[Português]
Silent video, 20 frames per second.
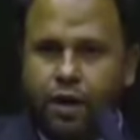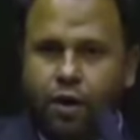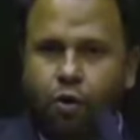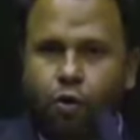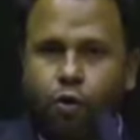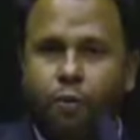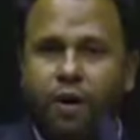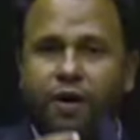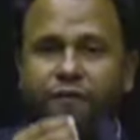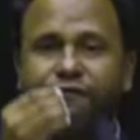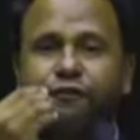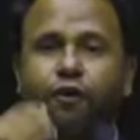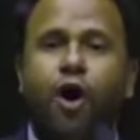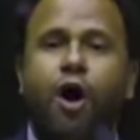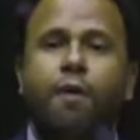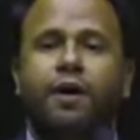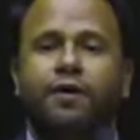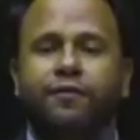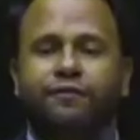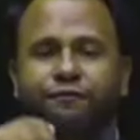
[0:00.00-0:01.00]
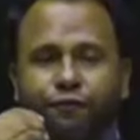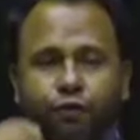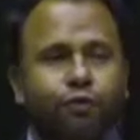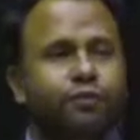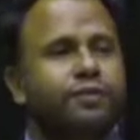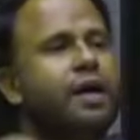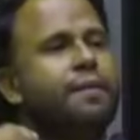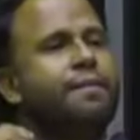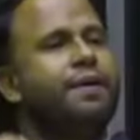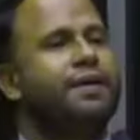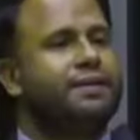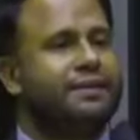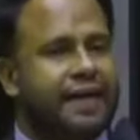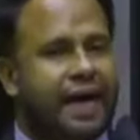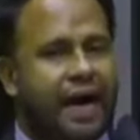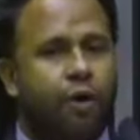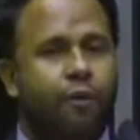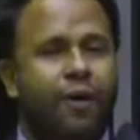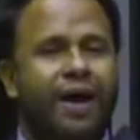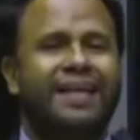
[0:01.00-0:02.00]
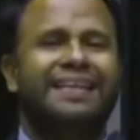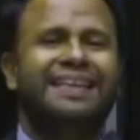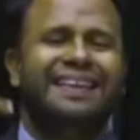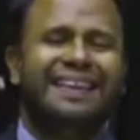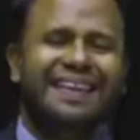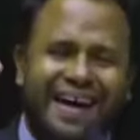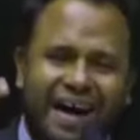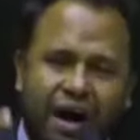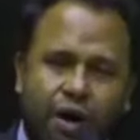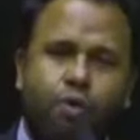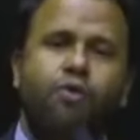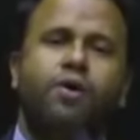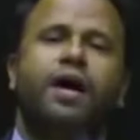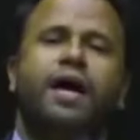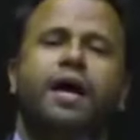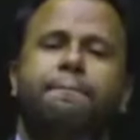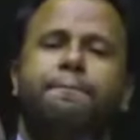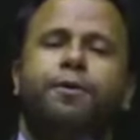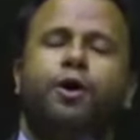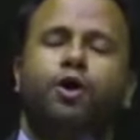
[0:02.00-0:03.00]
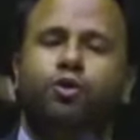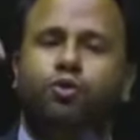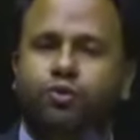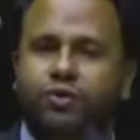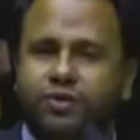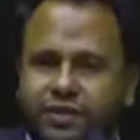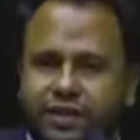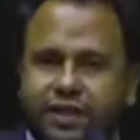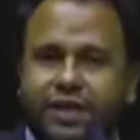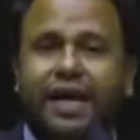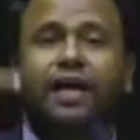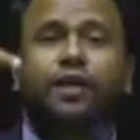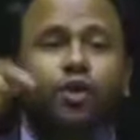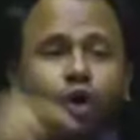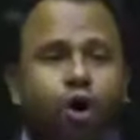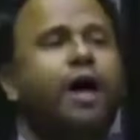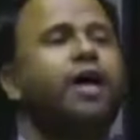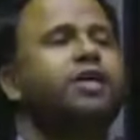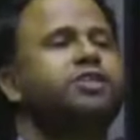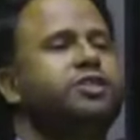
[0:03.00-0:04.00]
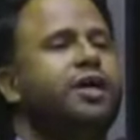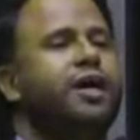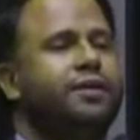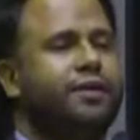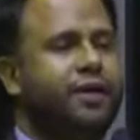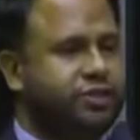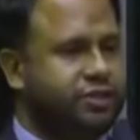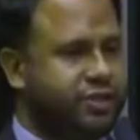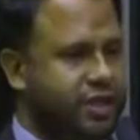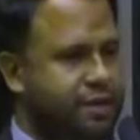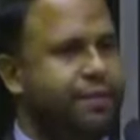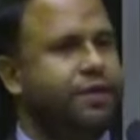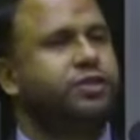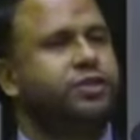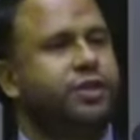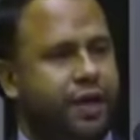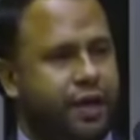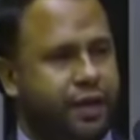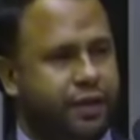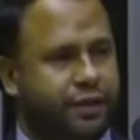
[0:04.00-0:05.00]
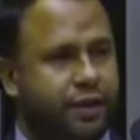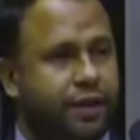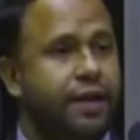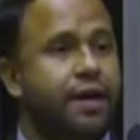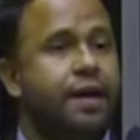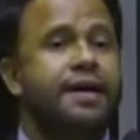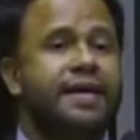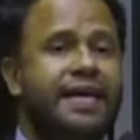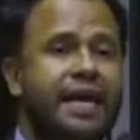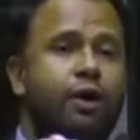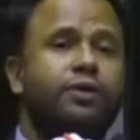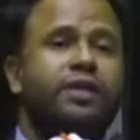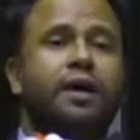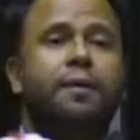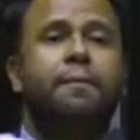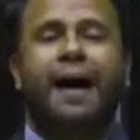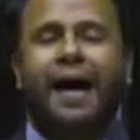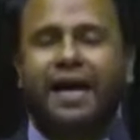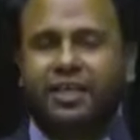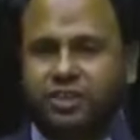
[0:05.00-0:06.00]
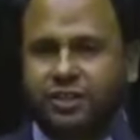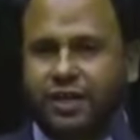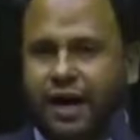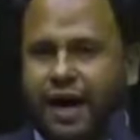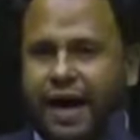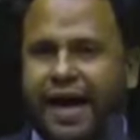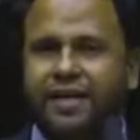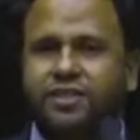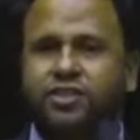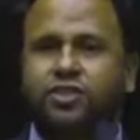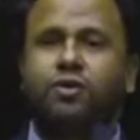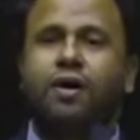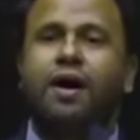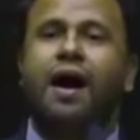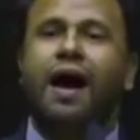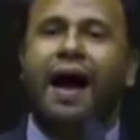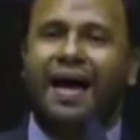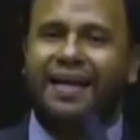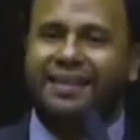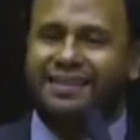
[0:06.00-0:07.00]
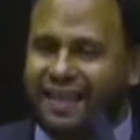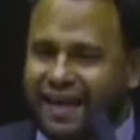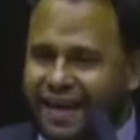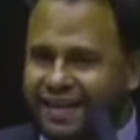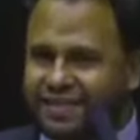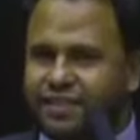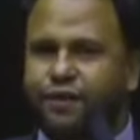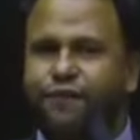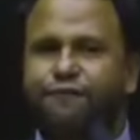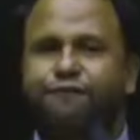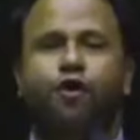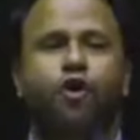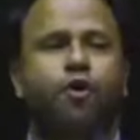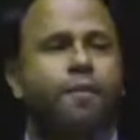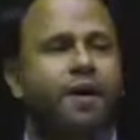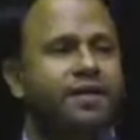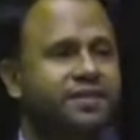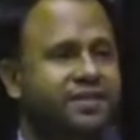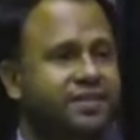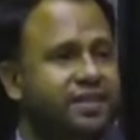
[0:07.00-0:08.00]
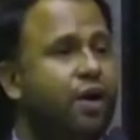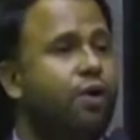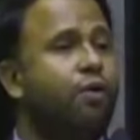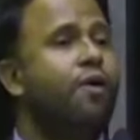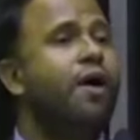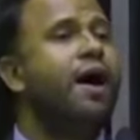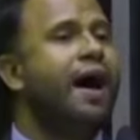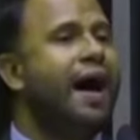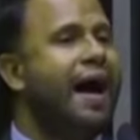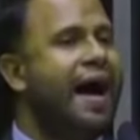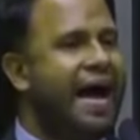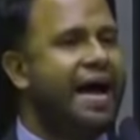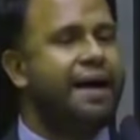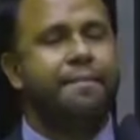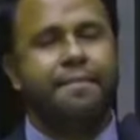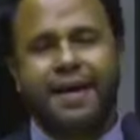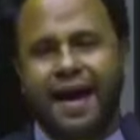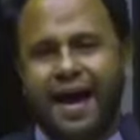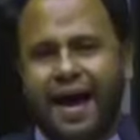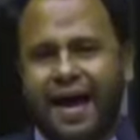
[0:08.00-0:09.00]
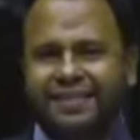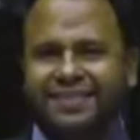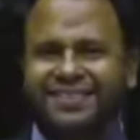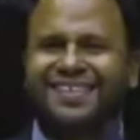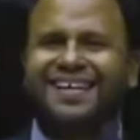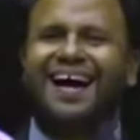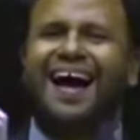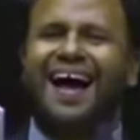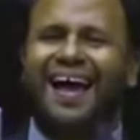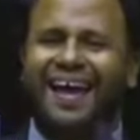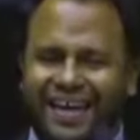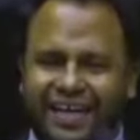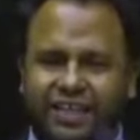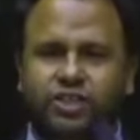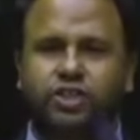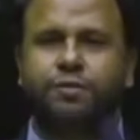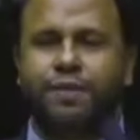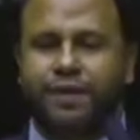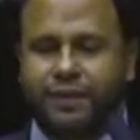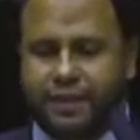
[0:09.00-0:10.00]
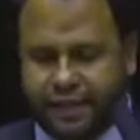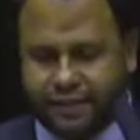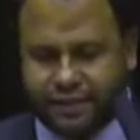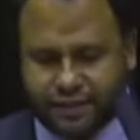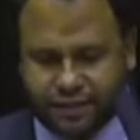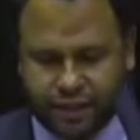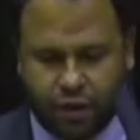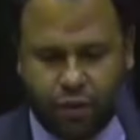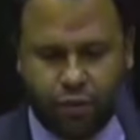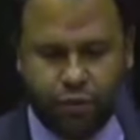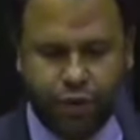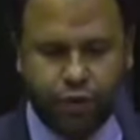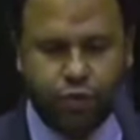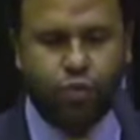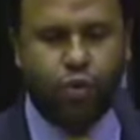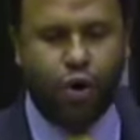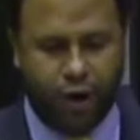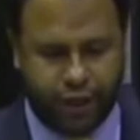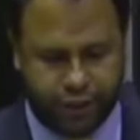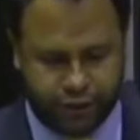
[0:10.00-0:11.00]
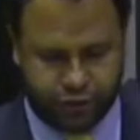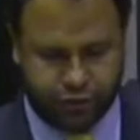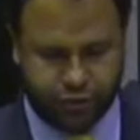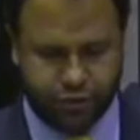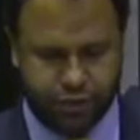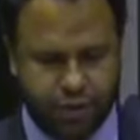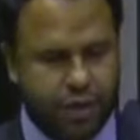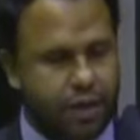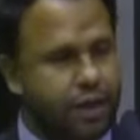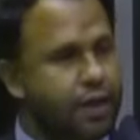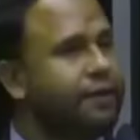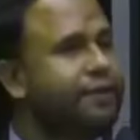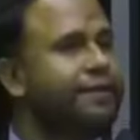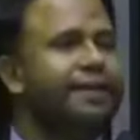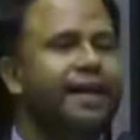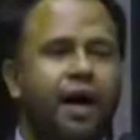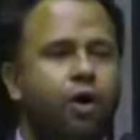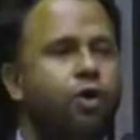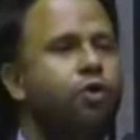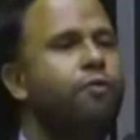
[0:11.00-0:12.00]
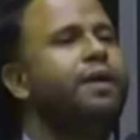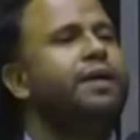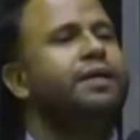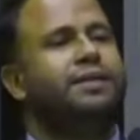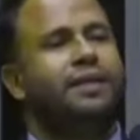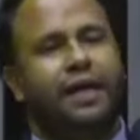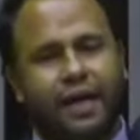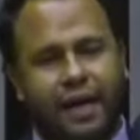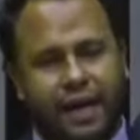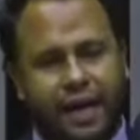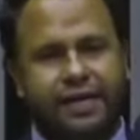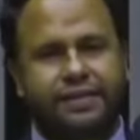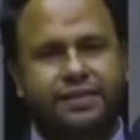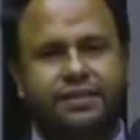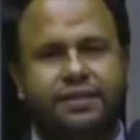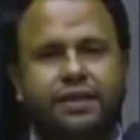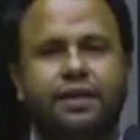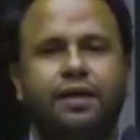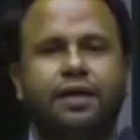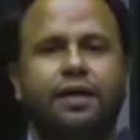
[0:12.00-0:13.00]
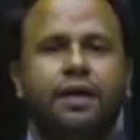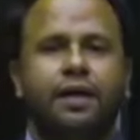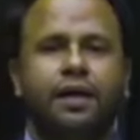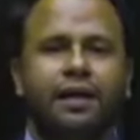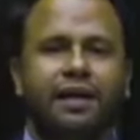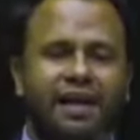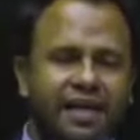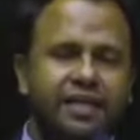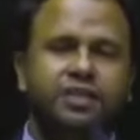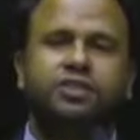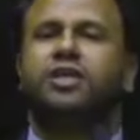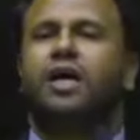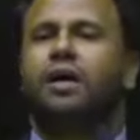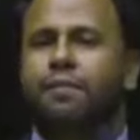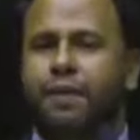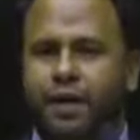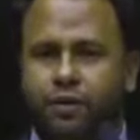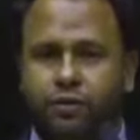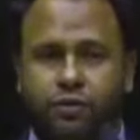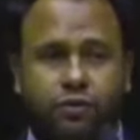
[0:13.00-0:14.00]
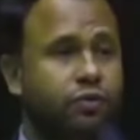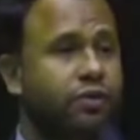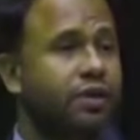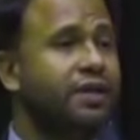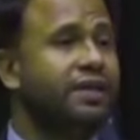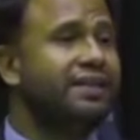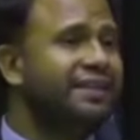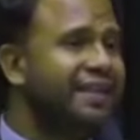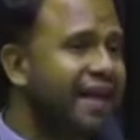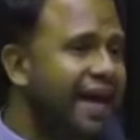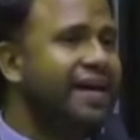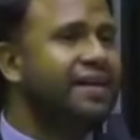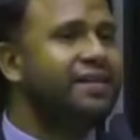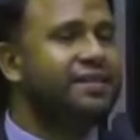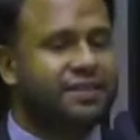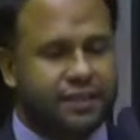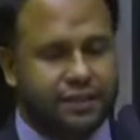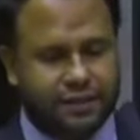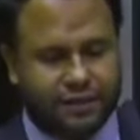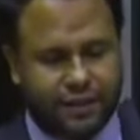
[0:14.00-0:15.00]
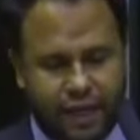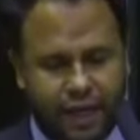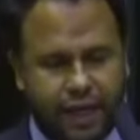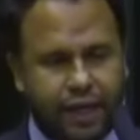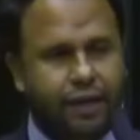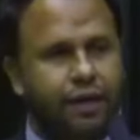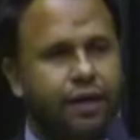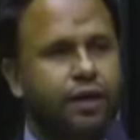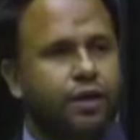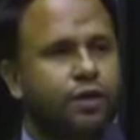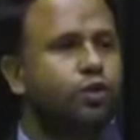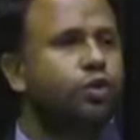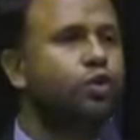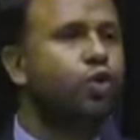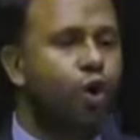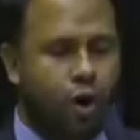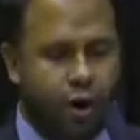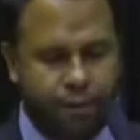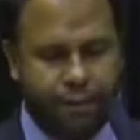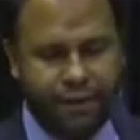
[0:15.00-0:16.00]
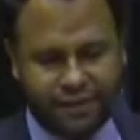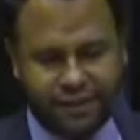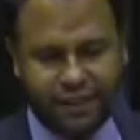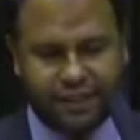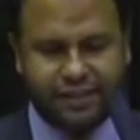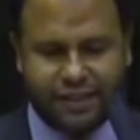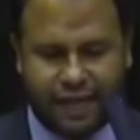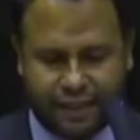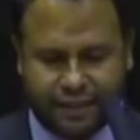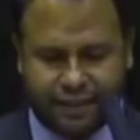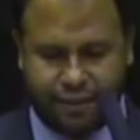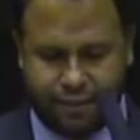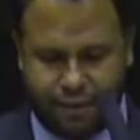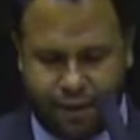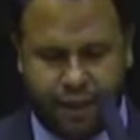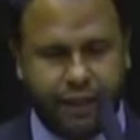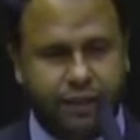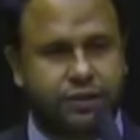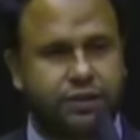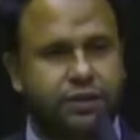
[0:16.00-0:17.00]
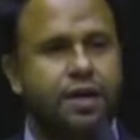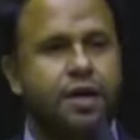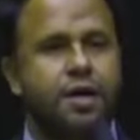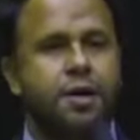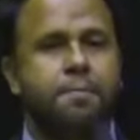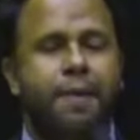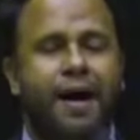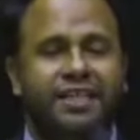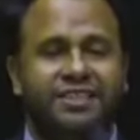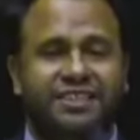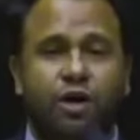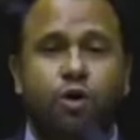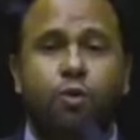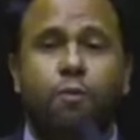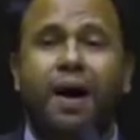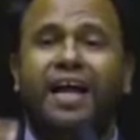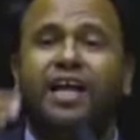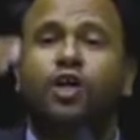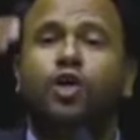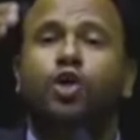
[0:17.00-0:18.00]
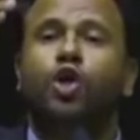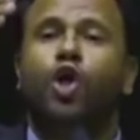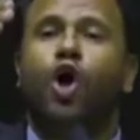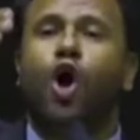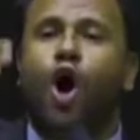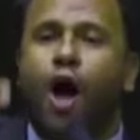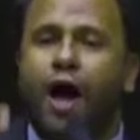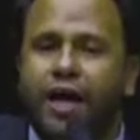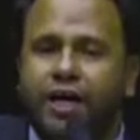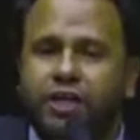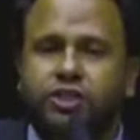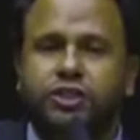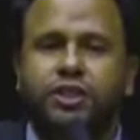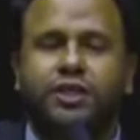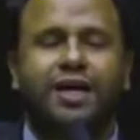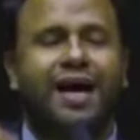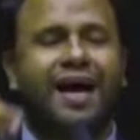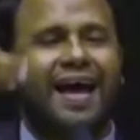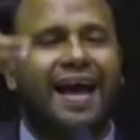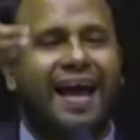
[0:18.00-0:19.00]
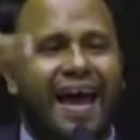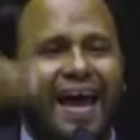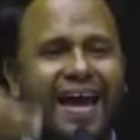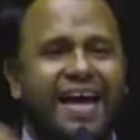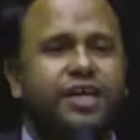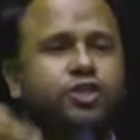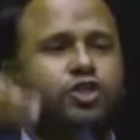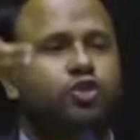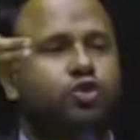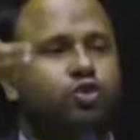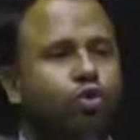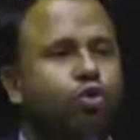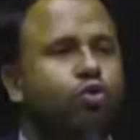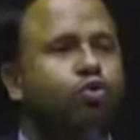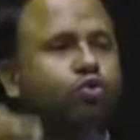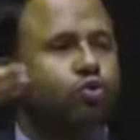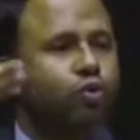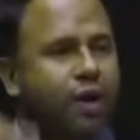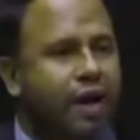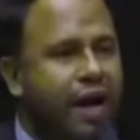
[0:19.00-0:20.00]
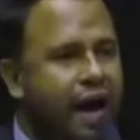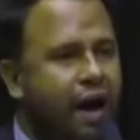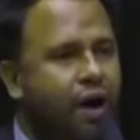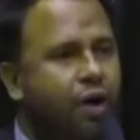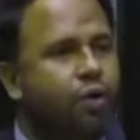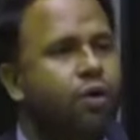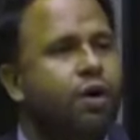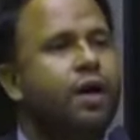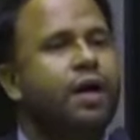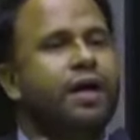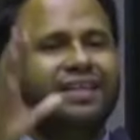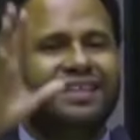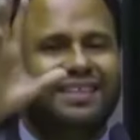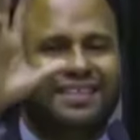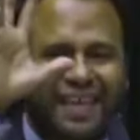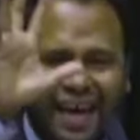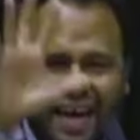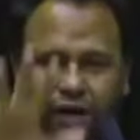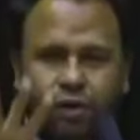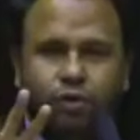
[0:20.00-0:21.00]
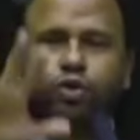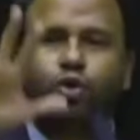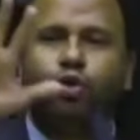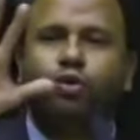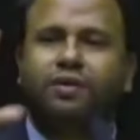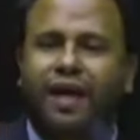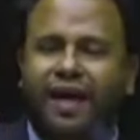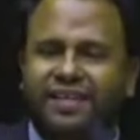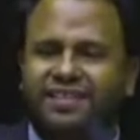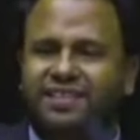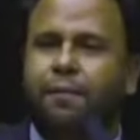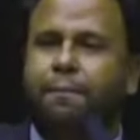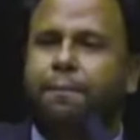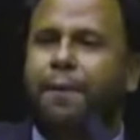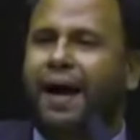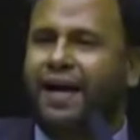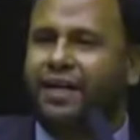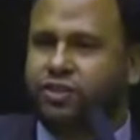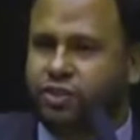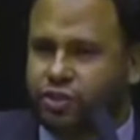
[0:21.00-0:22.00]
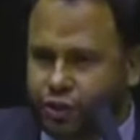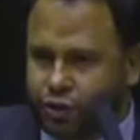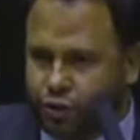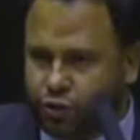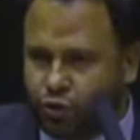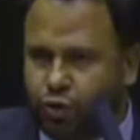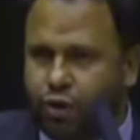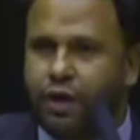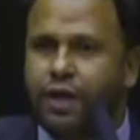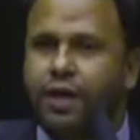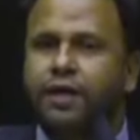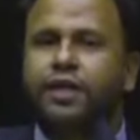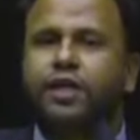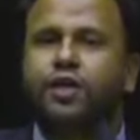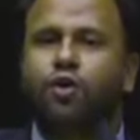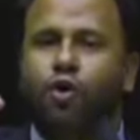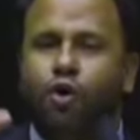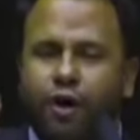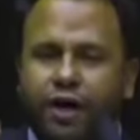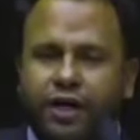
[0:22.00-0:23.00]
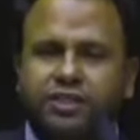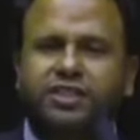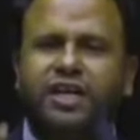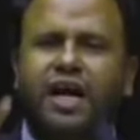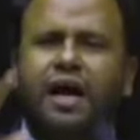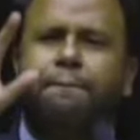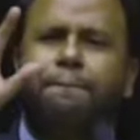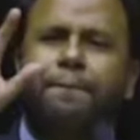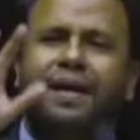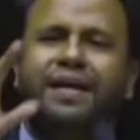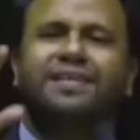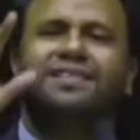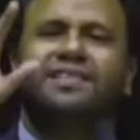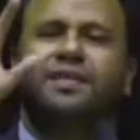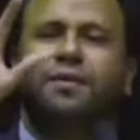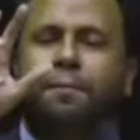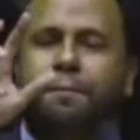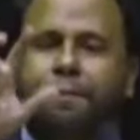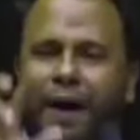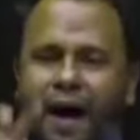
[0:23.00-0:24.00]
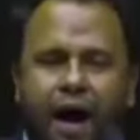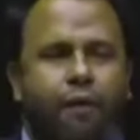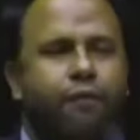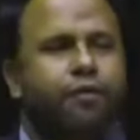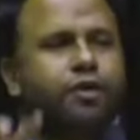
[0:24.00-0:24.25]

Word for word: uma forma fundamental é não reproduzir a lógica da extrema-direita, que é o debate raso, a desinformação, a ameaça, a intimidação e o ódio. Não me interessa linchamento. Nem citei nomes exatamente, mas tem uma lógica estrutural dentro desse partido que hoje é a principal